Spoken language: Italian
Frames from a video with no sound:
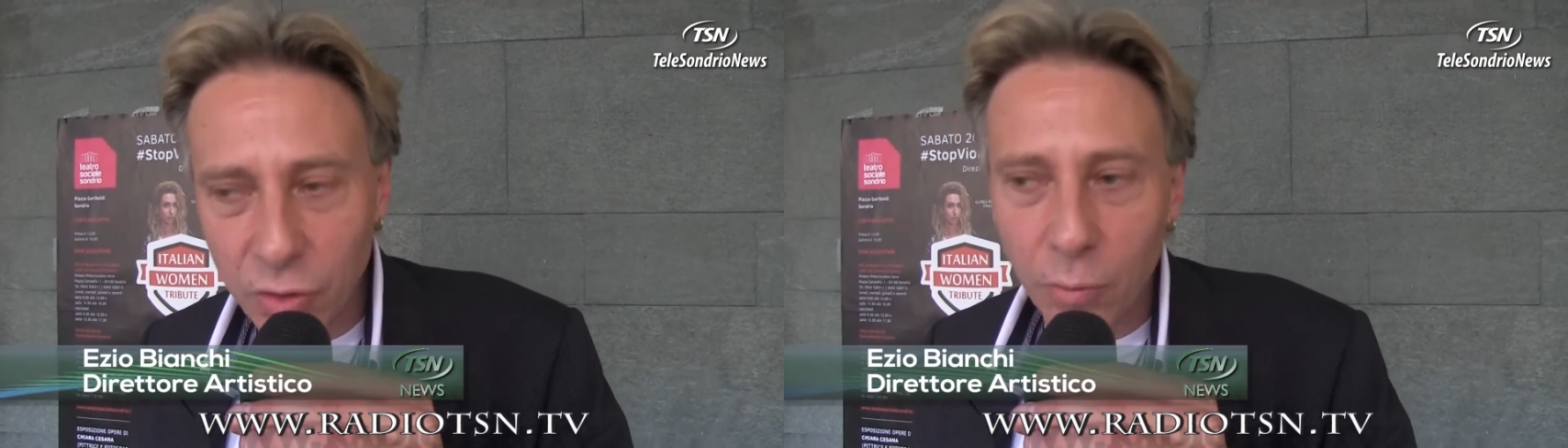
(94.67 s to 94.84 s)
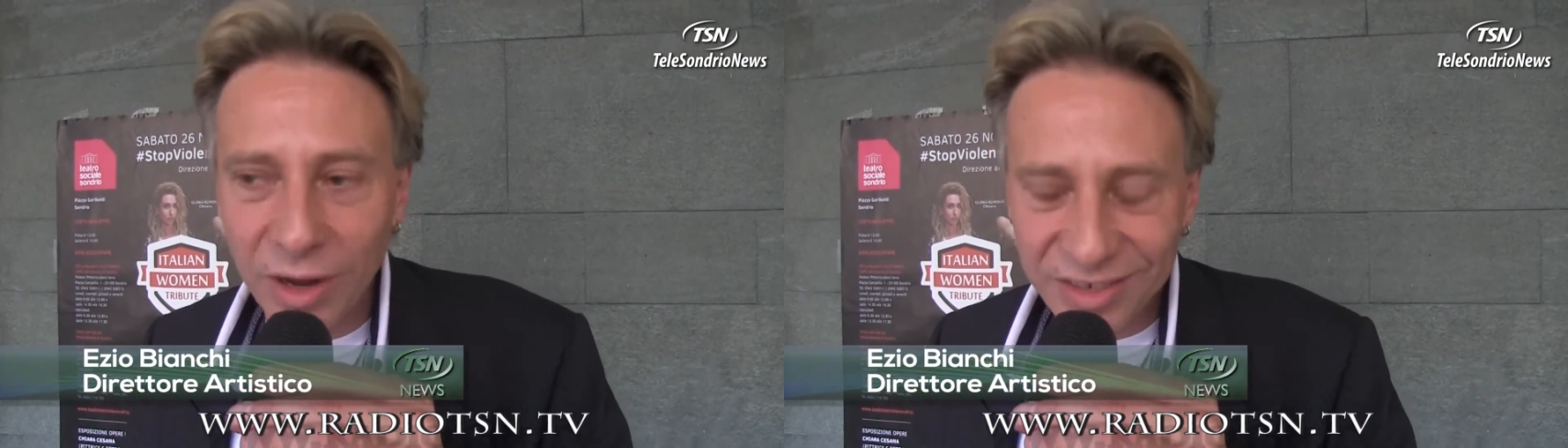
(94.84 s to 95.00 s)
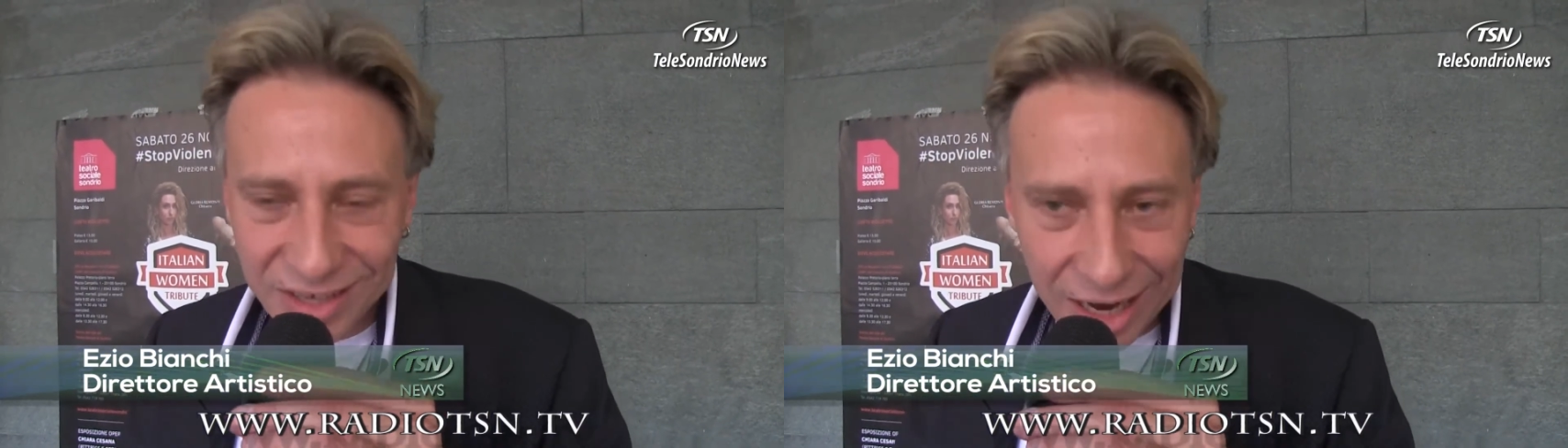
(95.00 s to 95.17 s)
è
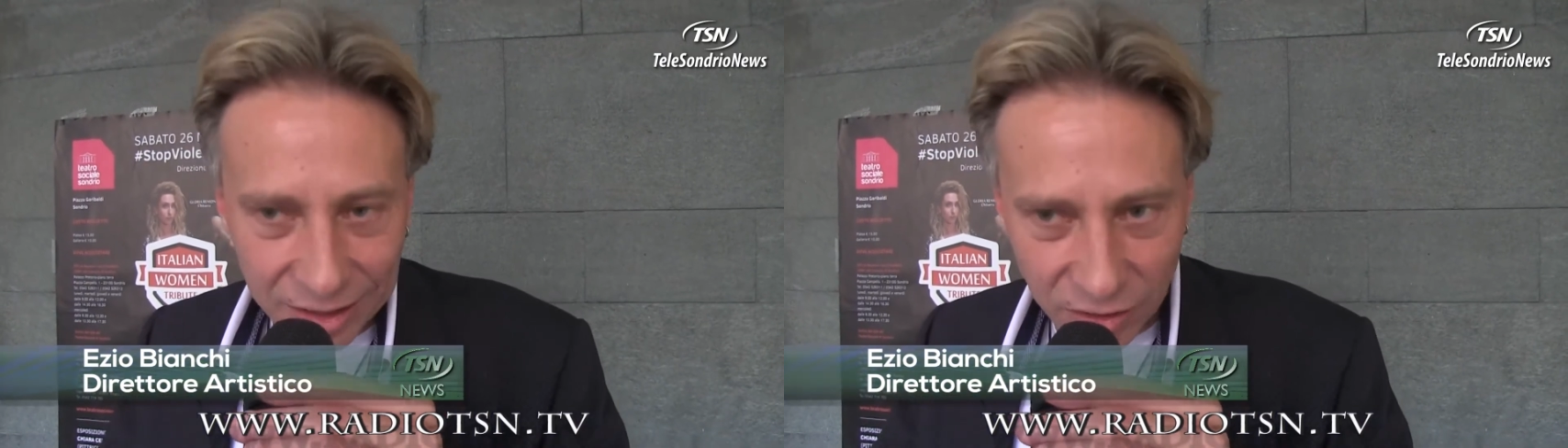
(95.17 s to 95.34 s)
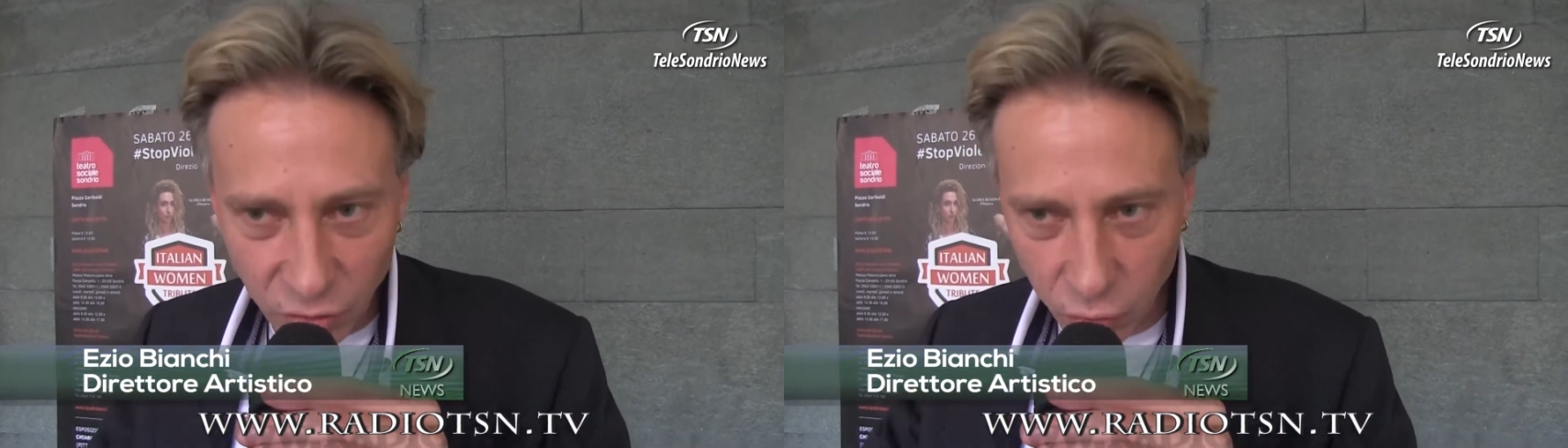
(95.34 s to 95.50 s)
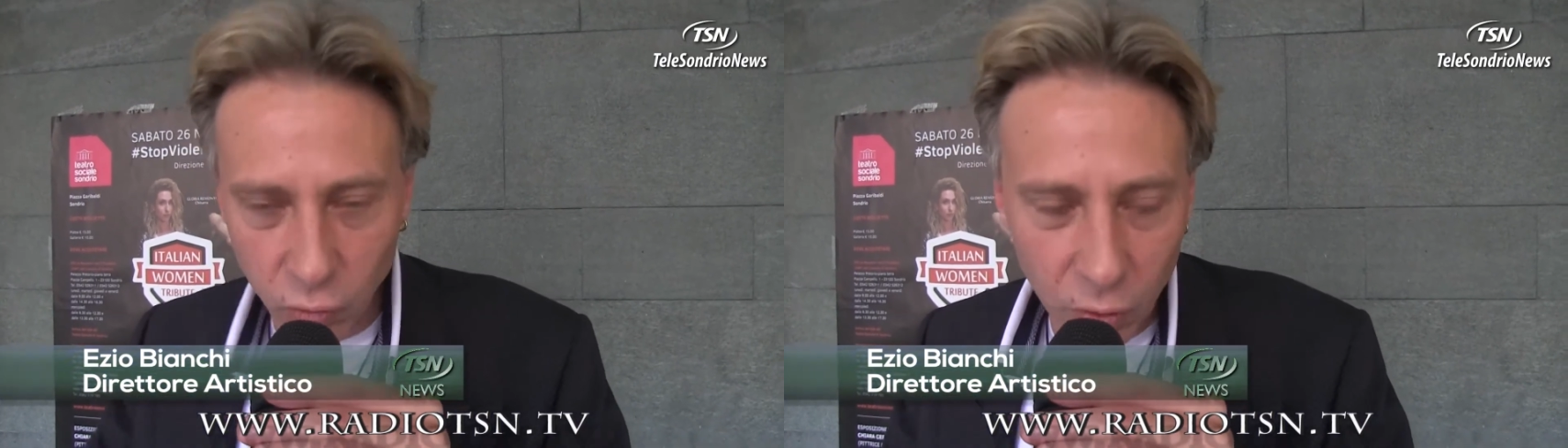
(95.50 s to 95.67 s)
una serata
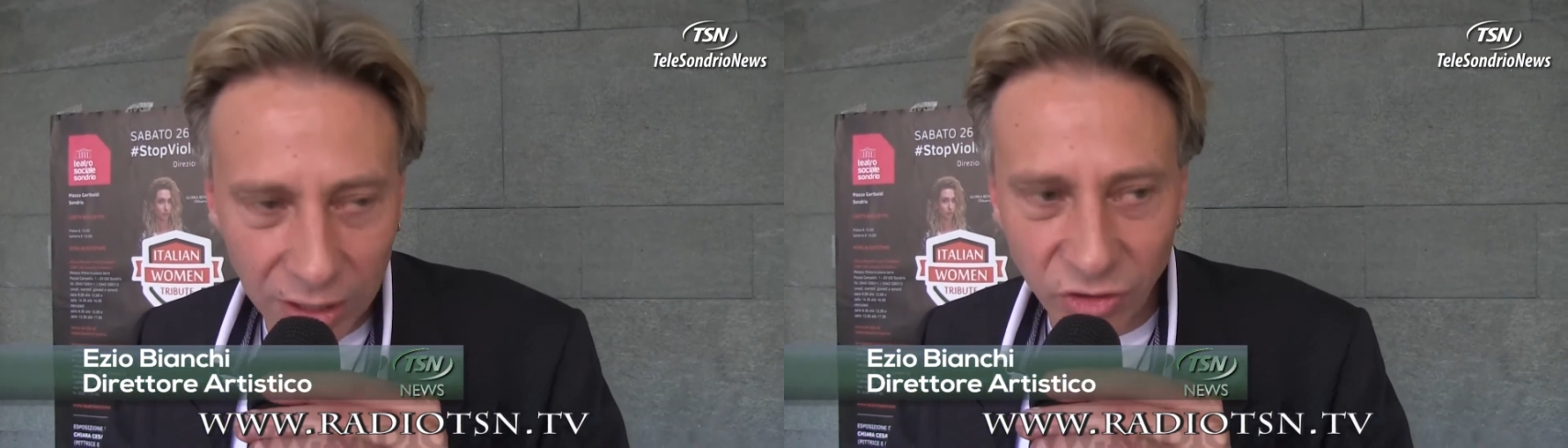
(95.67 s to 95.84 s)
sua,